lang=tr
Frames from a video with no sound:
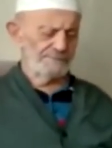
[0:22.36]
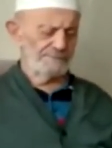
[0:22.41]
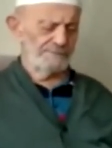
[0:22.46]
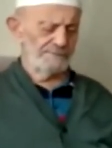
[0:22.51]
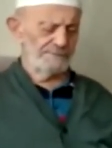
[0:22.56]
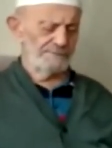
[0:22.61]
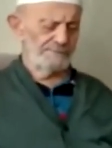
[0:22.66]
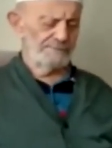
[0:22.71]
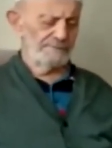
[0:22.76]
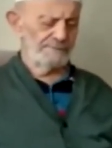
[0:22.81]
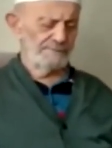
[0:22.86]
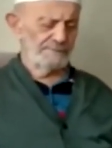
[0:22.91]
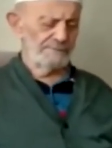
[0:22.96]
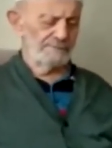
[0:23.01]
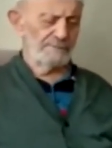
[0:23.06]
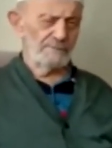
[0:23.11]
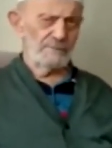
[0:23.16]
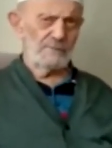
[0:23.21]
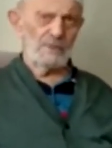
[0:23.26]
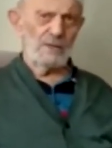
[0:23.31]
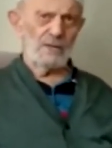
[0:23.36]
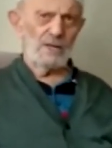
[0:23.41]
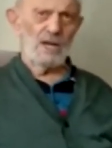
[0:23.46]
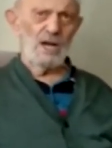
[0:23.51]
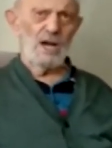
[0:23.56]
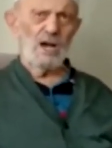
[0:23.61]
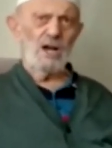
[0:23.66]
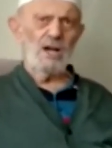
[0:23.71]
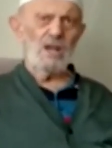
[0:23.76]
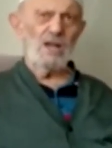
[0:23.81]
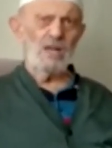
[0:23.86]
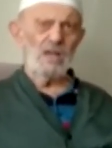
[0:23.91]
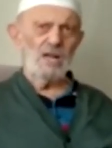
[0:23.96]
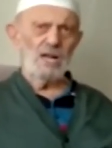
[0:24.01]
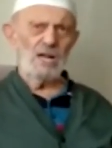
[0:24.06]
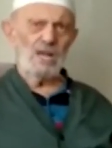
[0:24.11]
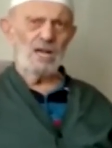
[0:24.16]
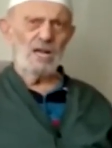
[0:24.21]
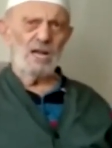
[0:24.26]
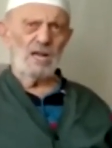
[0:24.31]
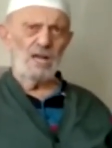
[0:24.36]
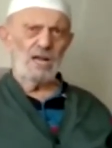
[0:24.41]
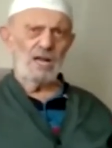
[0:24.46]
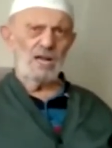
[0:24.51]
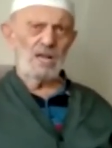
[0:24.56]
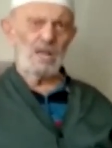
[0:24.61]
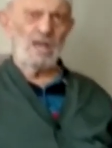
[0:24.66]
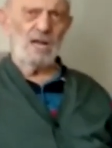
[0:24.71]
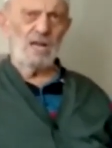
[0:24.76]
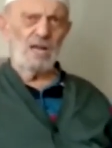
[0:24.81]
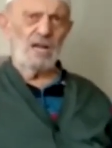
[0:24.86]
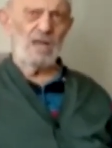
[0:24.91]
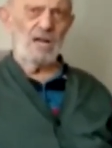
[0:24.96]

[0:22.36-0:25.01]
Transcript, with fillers: devam etseydi diyorlar. Necati Hoca'nın programı. Ha.